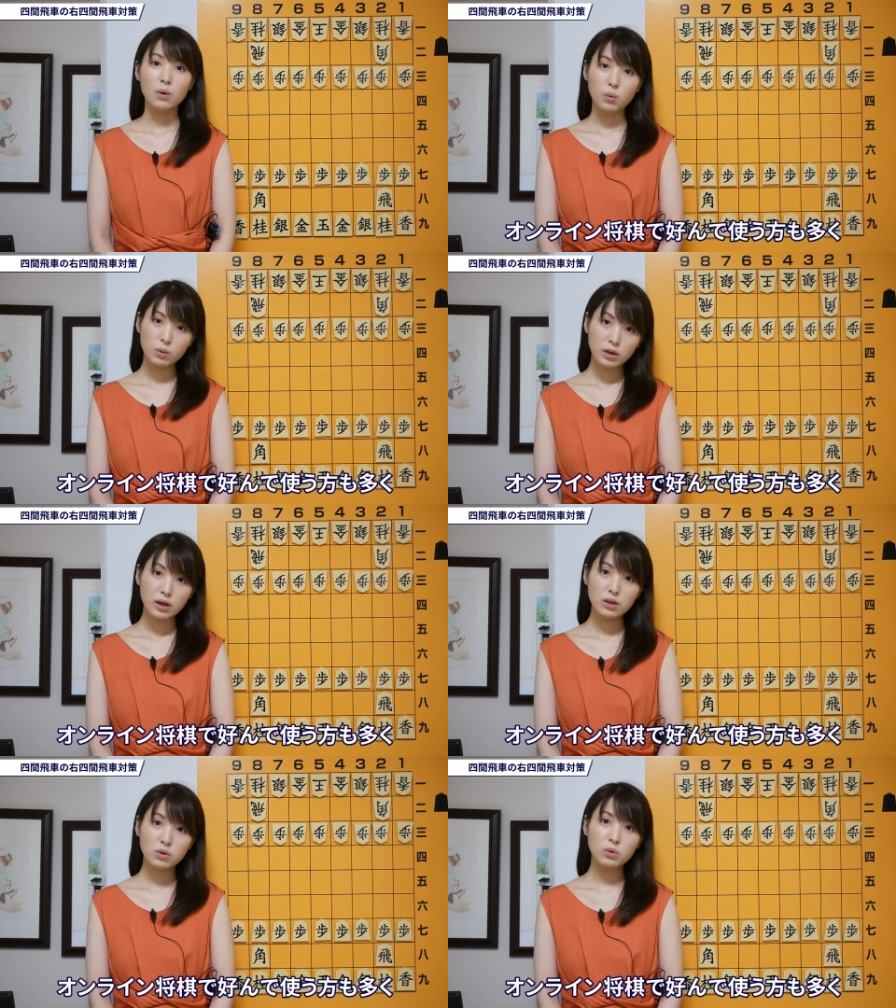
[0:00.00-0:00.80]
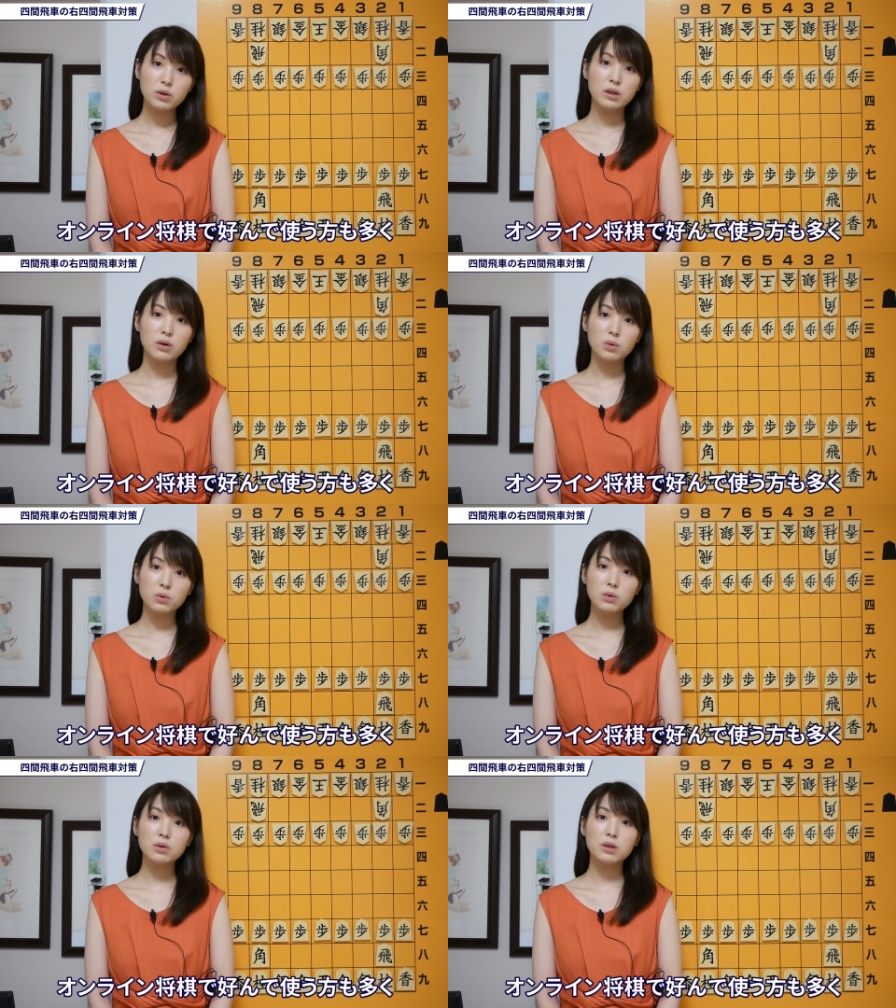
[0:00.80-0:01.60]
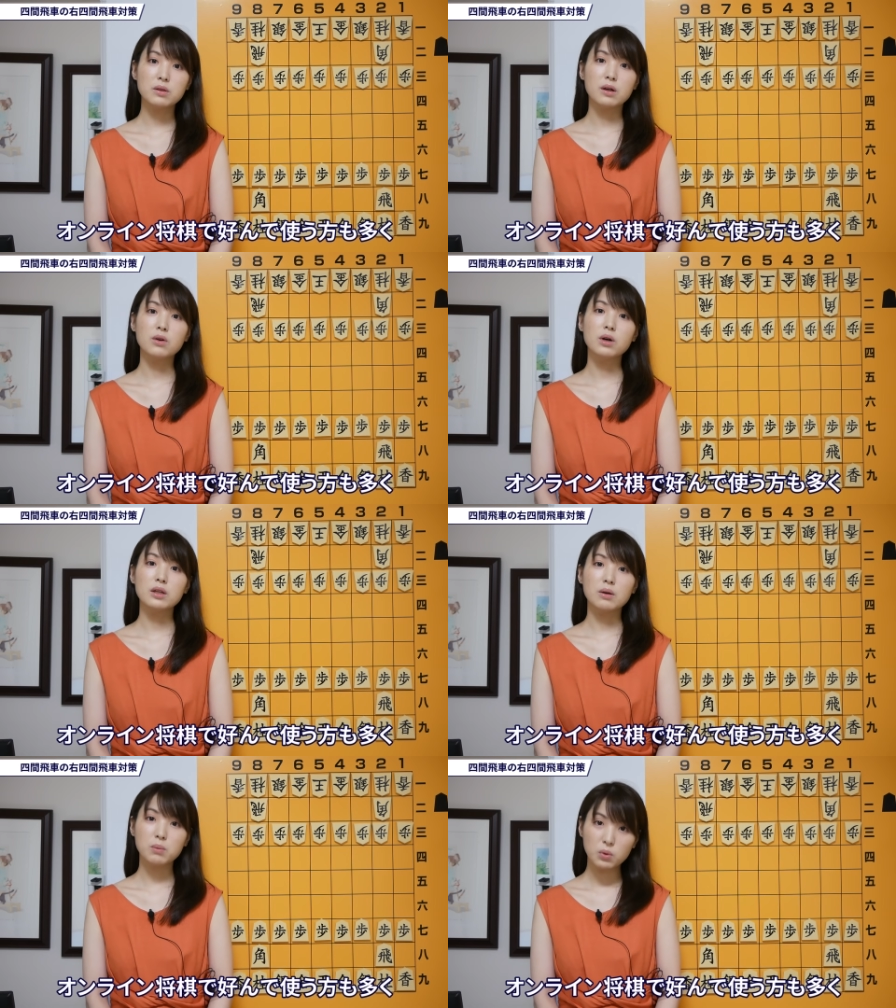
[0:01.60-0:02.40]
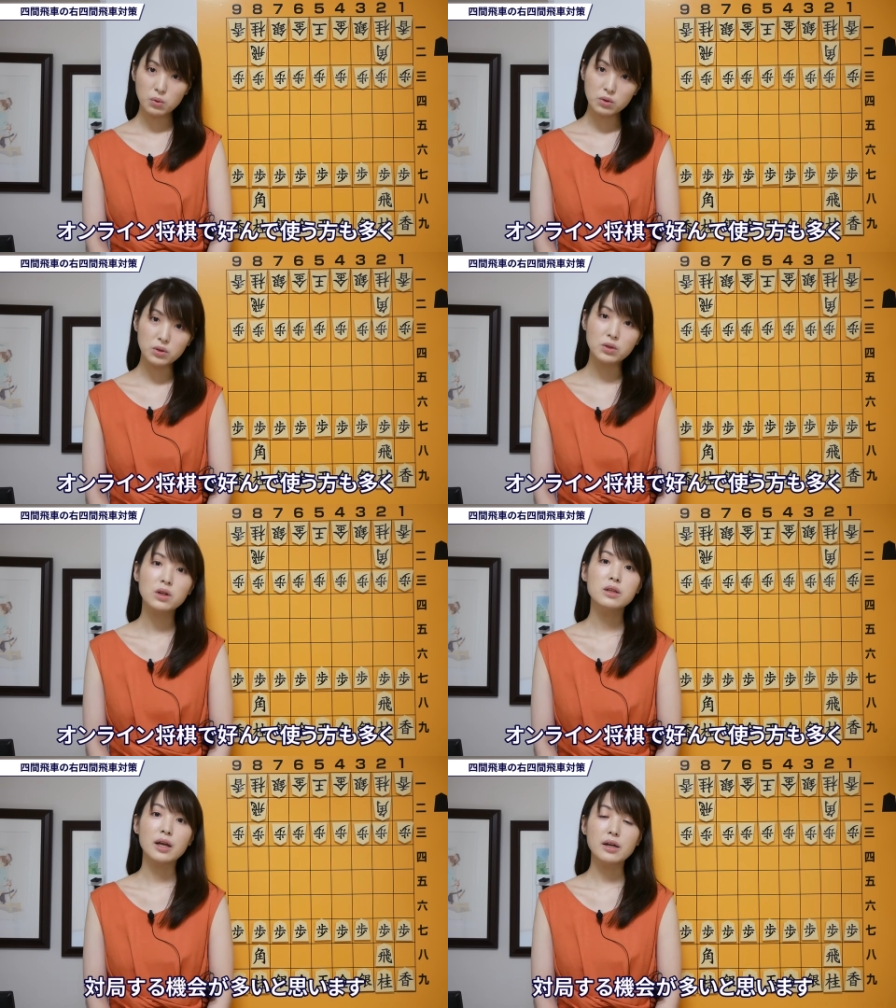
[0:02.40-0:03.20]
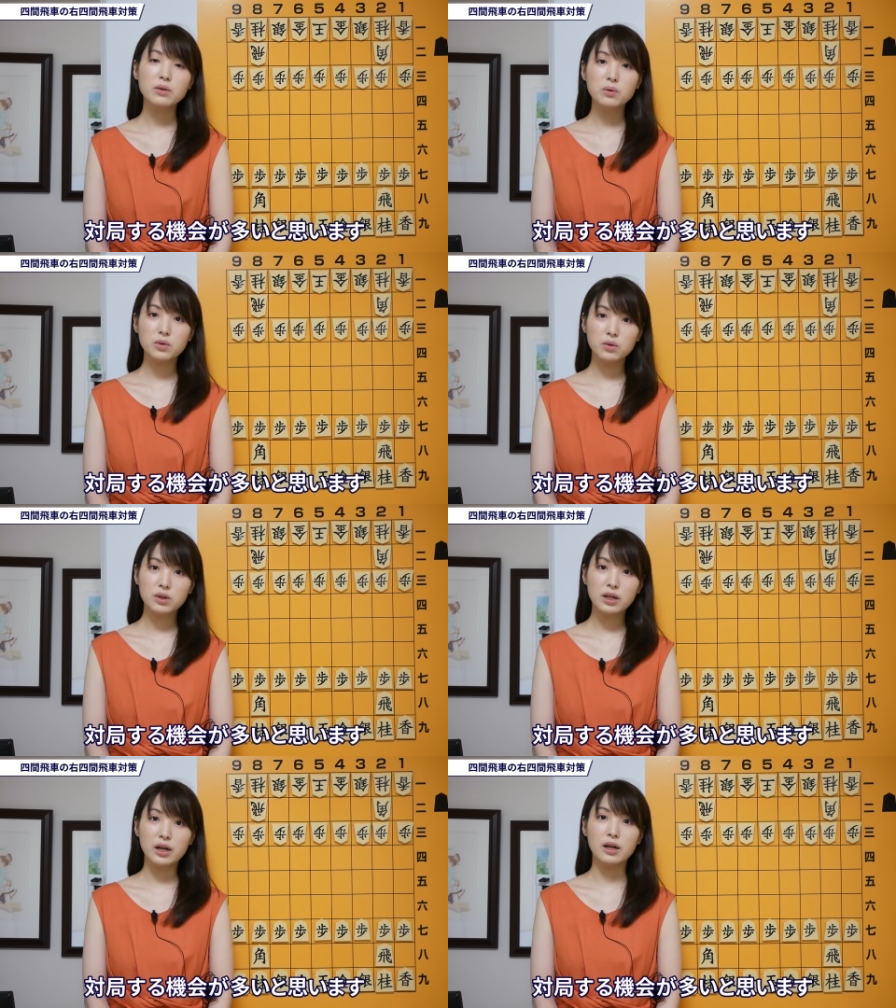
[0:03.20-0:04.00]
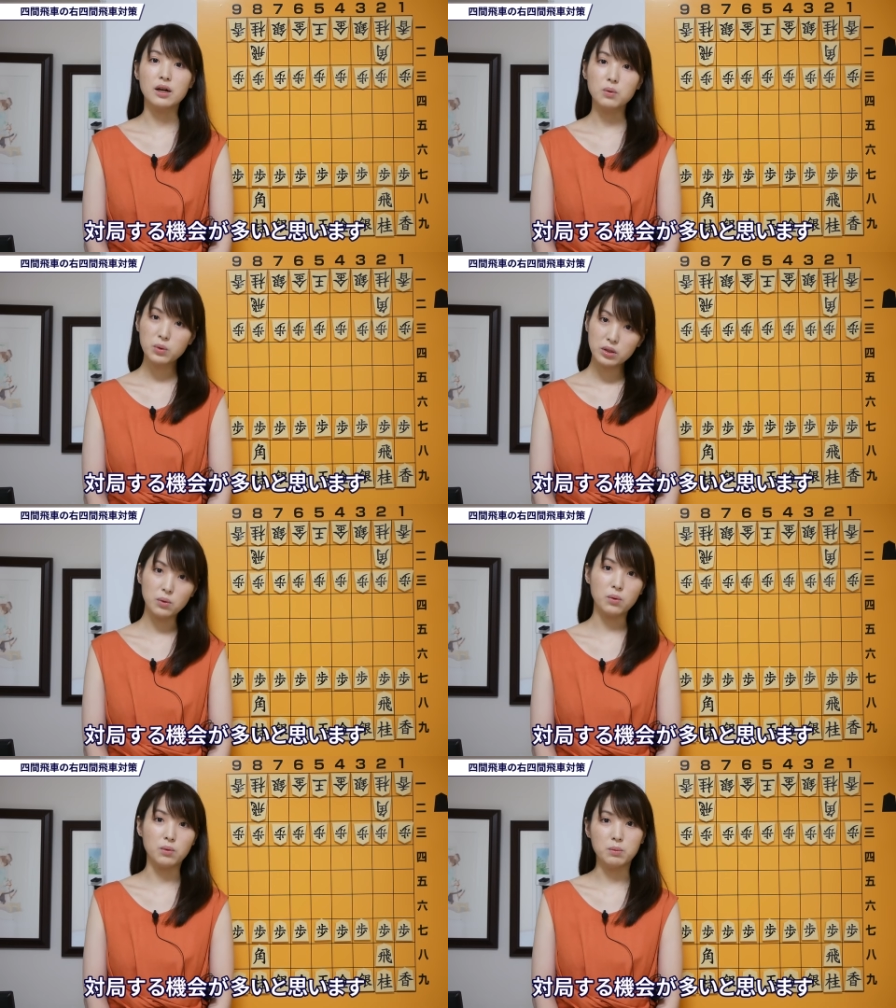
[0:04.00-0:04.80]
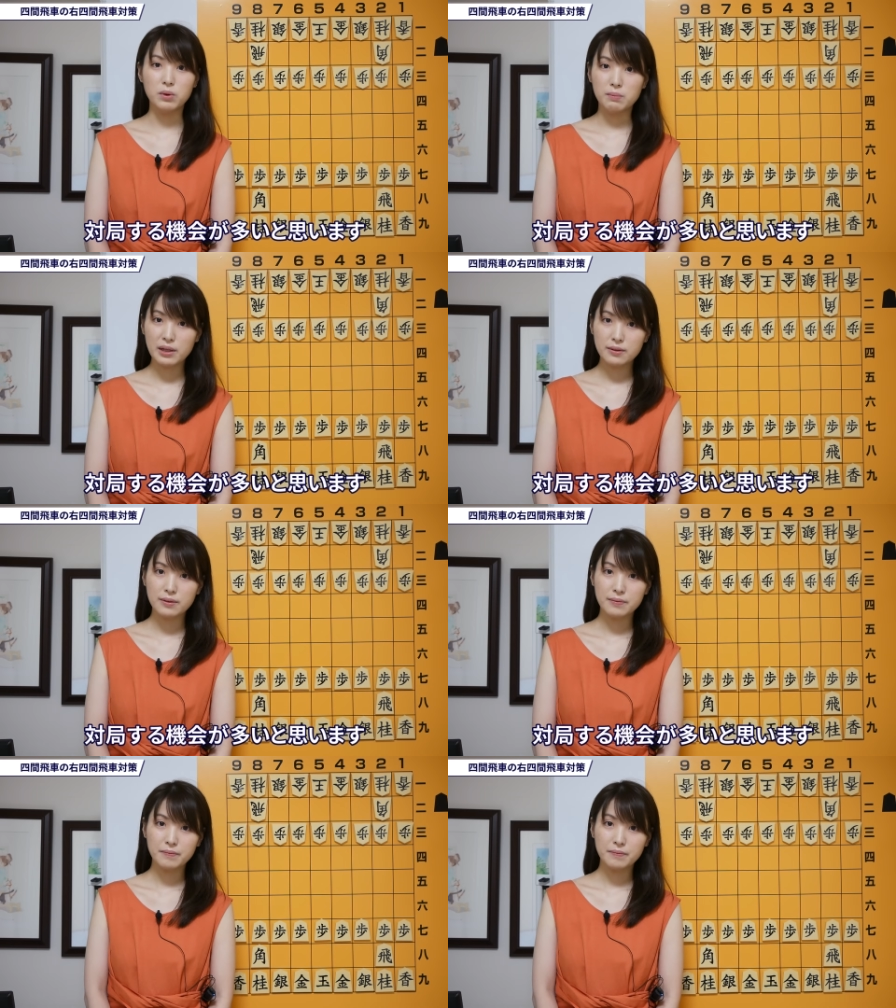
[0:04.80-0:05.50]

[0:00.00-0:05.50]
オンライン将棋で好んで使う方も多く、対局する機会が多いと思います。